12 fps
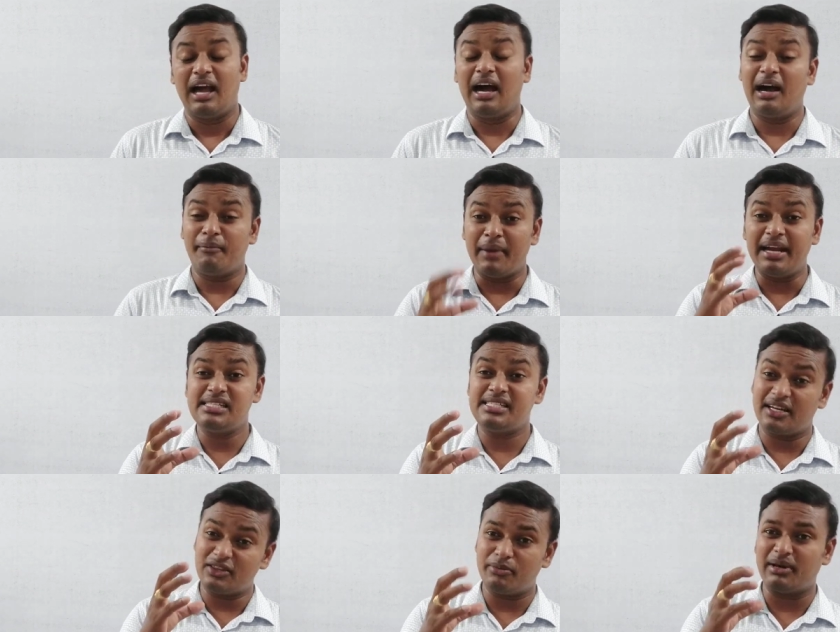ఆ మైండ్
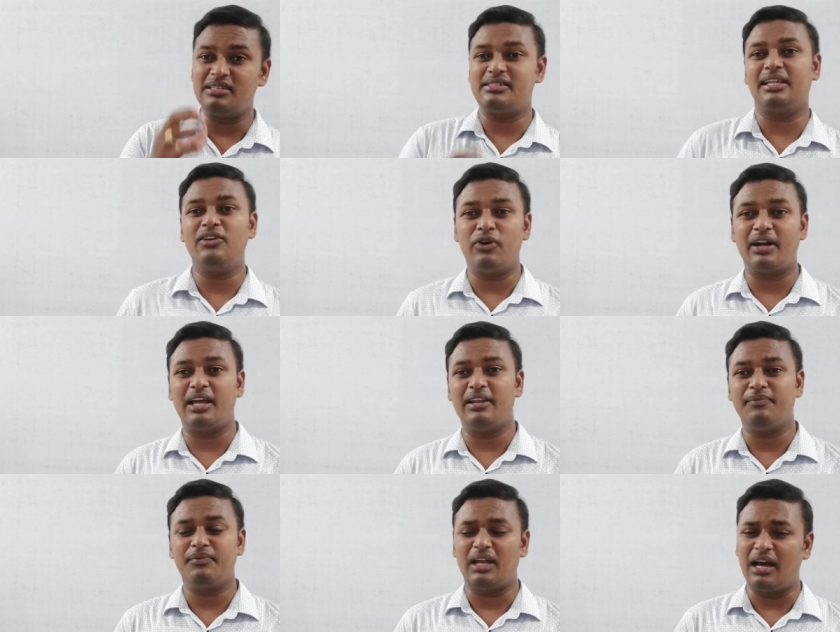సెట్తో మనం చదివి ఉండాలి
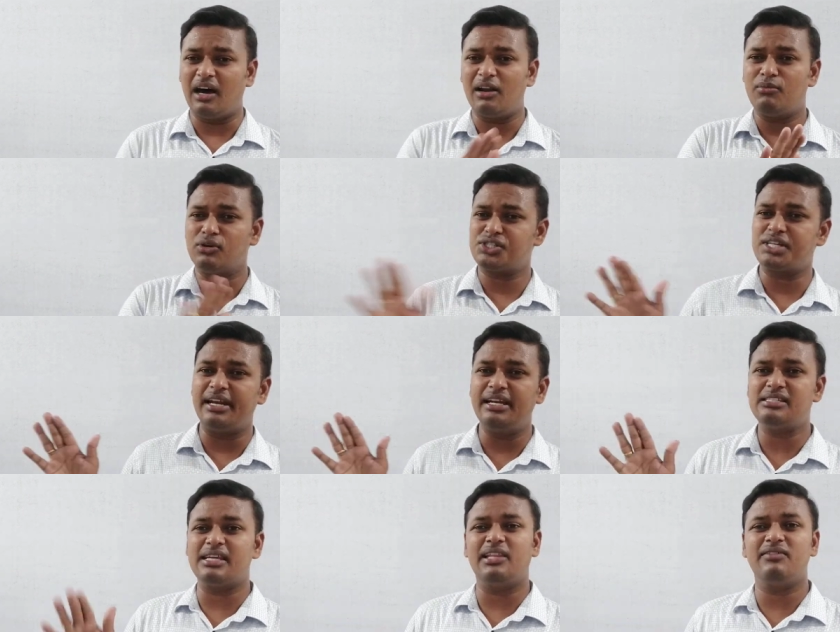ఆల్మోస్ట్ అన్నీ
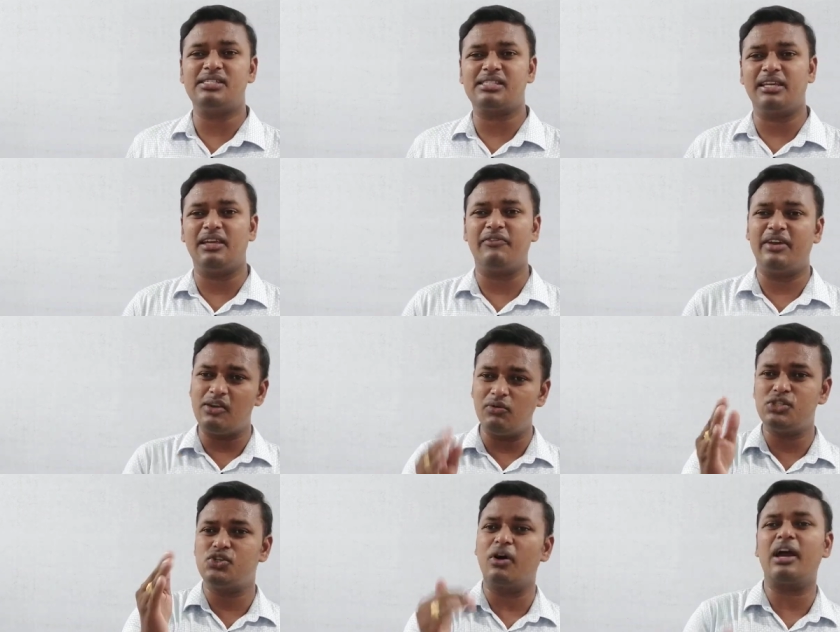చదివేసి వెయ్యి
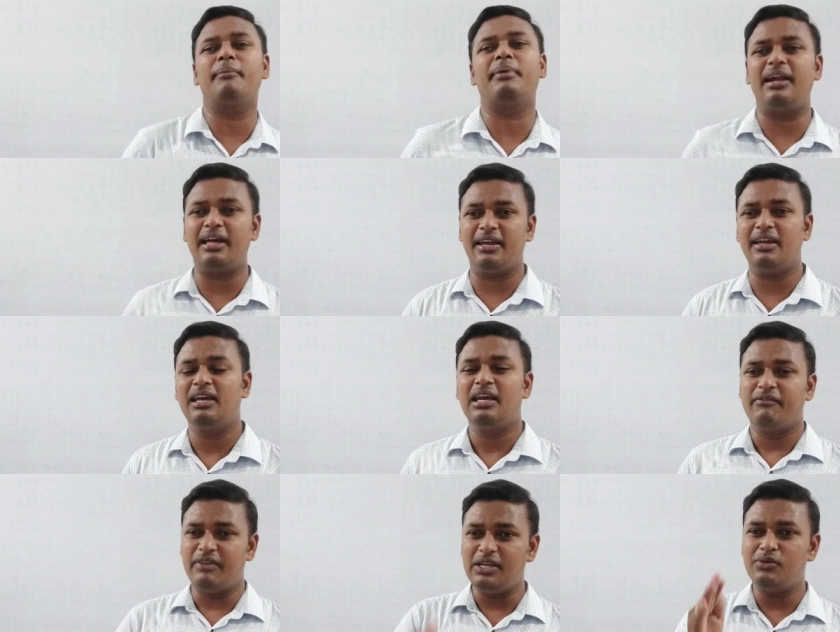ఉద్యోగాలు పడ్డాయి
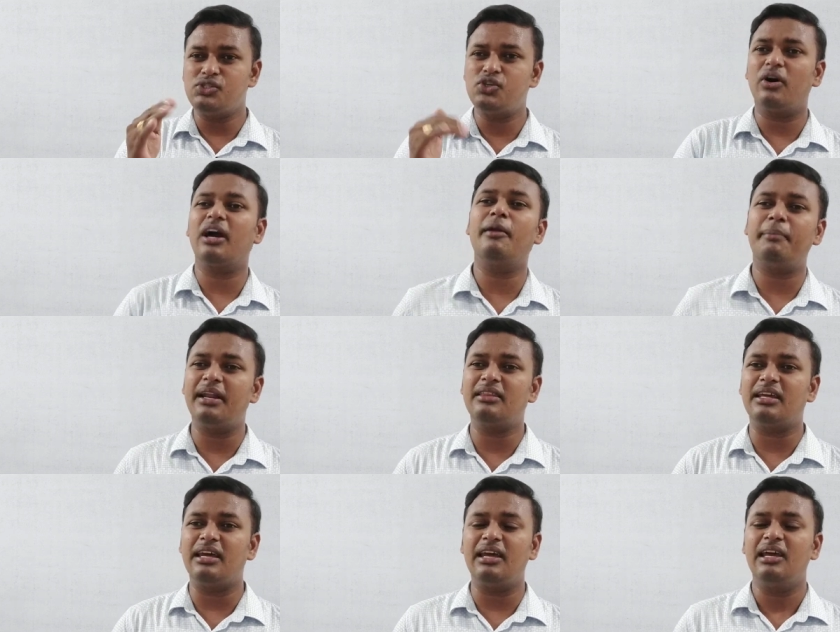వెయ్యి ఉద్యోగాలు
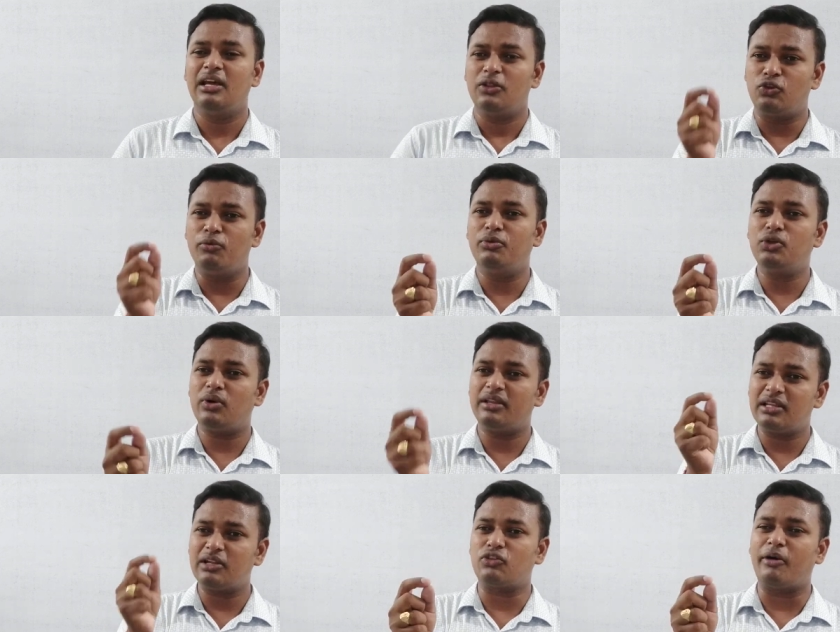పడితే తొమ్మిది
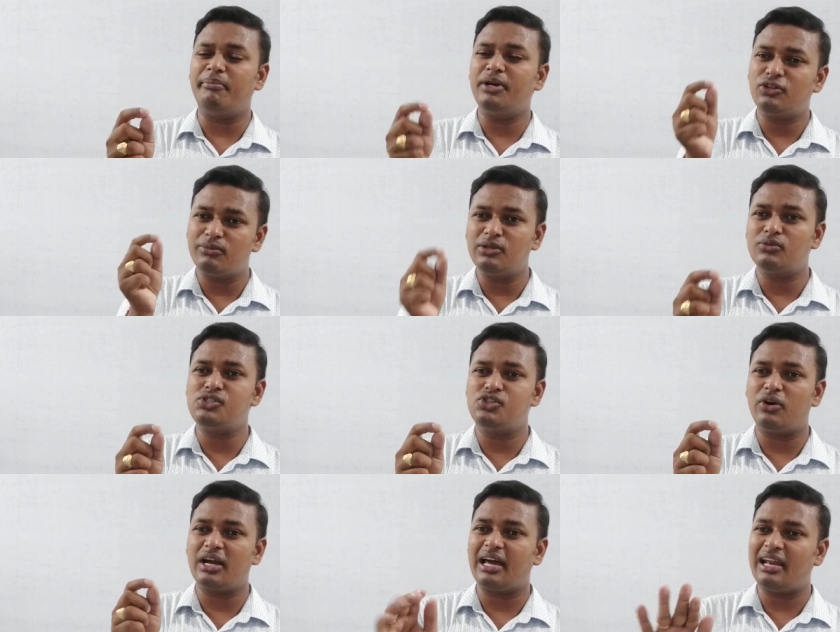వందల తొంభై తొమ్మిది
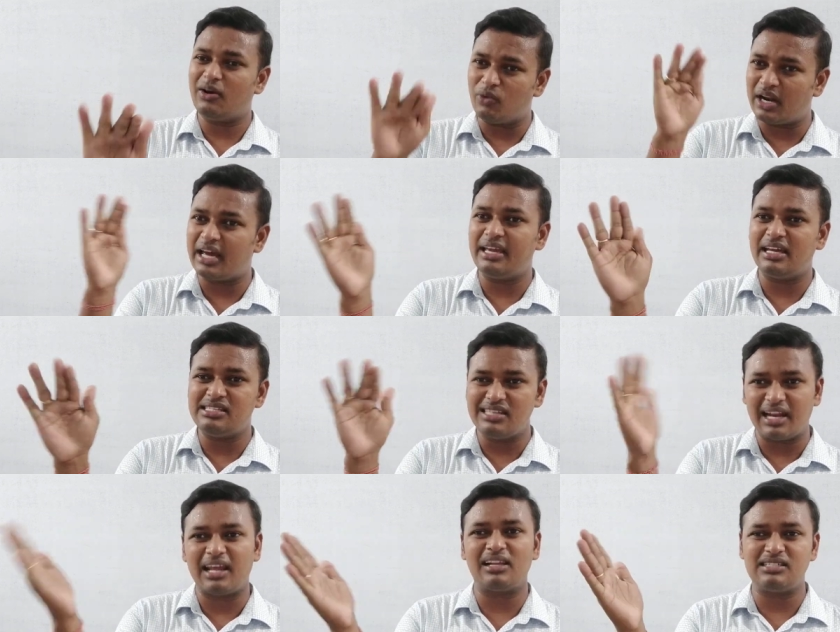ఉద్యోగాలే ఉన్నాయి అని
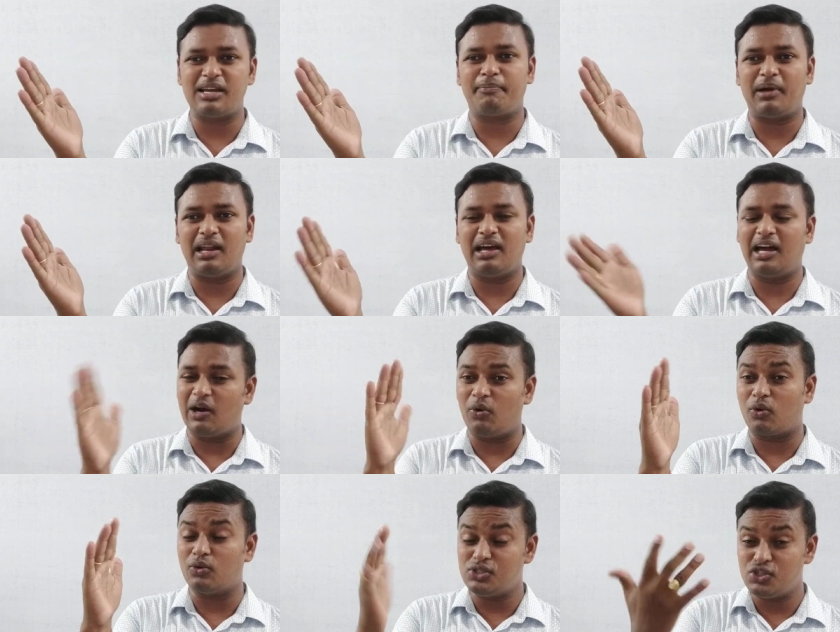జనాలకు చెప్పాల ఆ
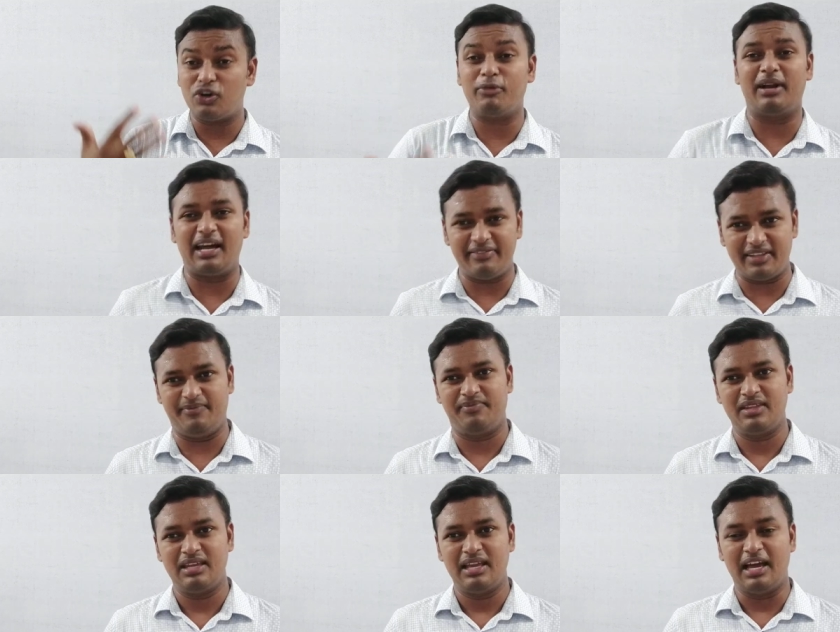ఒక ఉద్యోగం నాది
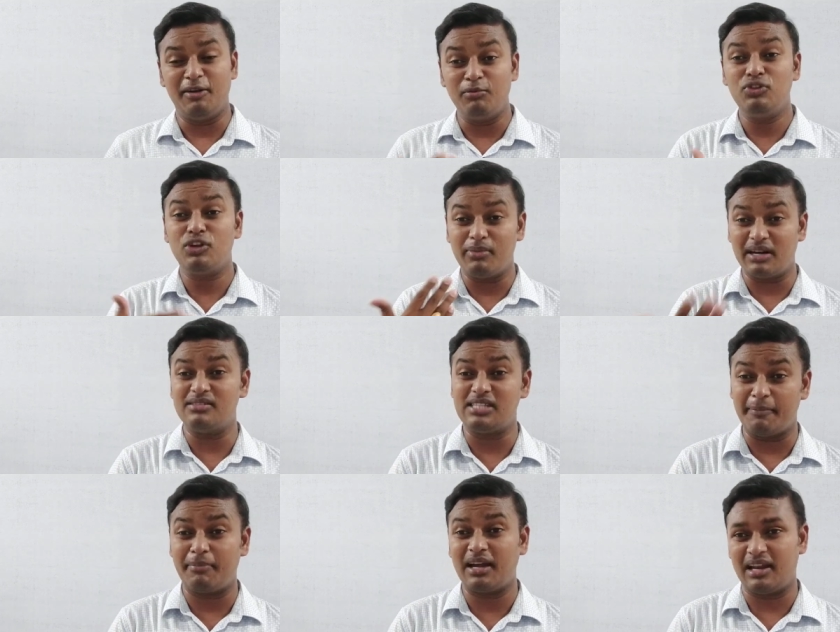అని ముందుకు మనం
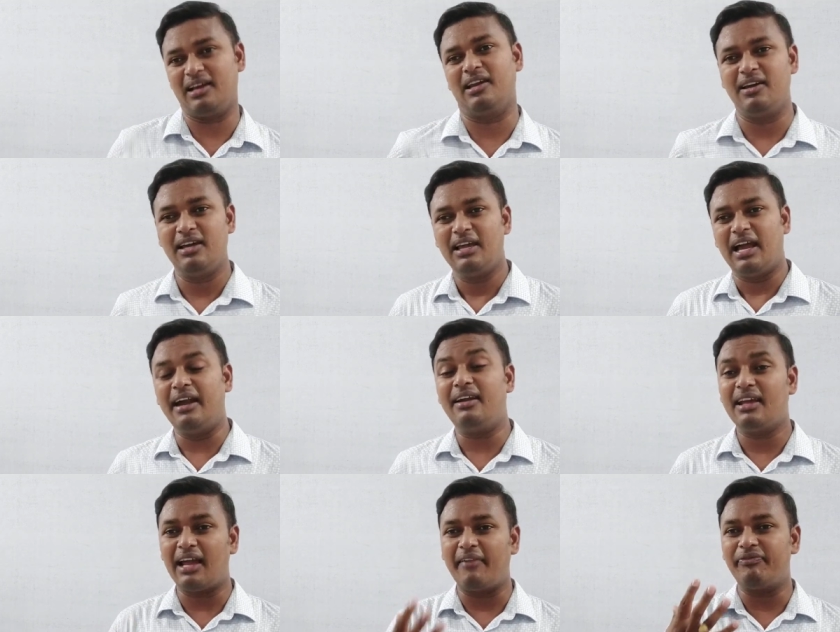చెప్పగలగాల
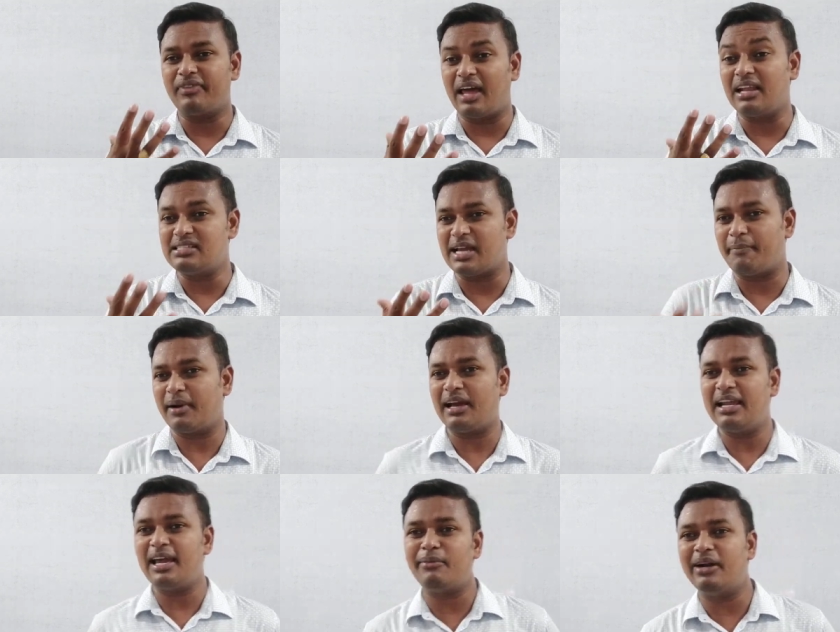అంటే అలా
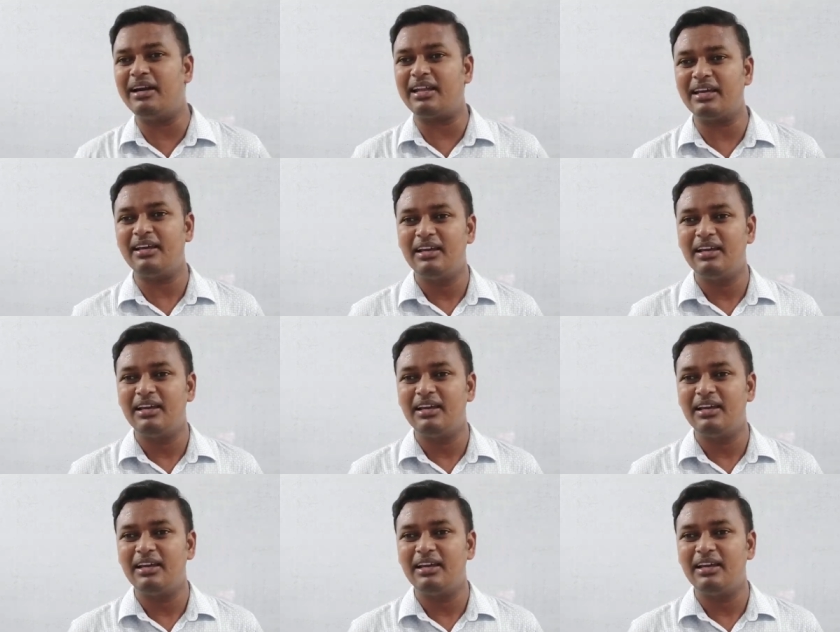చెప్పగలిగామంటే